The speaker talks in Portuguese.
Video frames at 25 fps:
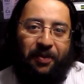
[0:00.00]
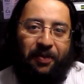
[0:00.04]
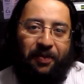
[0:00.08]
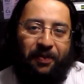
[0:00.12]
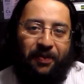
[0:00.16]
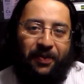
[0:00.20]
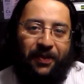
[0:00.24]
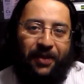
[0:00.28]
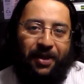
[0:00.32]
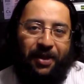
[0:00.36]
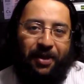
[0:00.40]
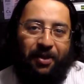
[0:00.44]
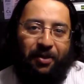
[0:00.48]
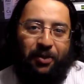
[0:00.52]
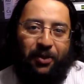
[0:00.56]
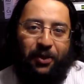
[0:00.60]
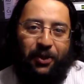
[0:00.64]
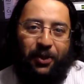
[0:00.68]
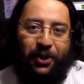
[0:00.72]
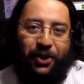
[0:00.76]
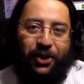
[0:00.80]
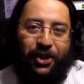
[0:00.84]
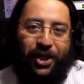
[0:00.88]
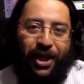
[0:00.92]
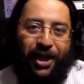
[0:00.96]
Bom,
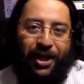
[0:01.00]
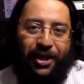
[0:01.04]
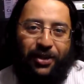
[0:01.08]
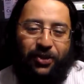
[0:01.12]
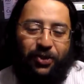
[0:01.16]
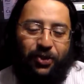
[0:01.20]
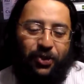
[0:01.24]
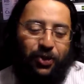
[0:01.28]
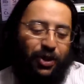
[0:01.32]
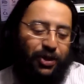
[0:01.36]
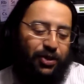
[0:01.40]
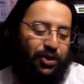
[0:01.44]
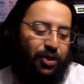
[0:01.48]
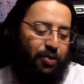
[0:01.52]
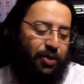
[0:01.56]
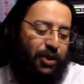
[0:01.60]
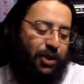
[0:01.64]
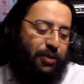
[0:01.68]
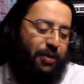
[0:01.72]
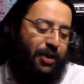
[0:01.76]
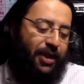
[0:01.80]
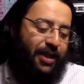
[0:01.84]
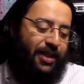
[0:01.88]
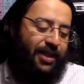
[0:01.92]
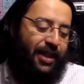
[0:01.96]
por hoje é isso. É só
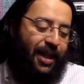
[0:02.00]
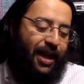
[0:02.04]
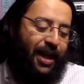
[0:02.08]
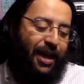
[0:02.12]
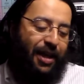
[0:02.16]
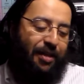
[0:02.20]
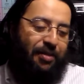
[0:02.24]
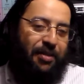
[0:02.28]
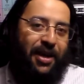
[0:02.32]
para expressar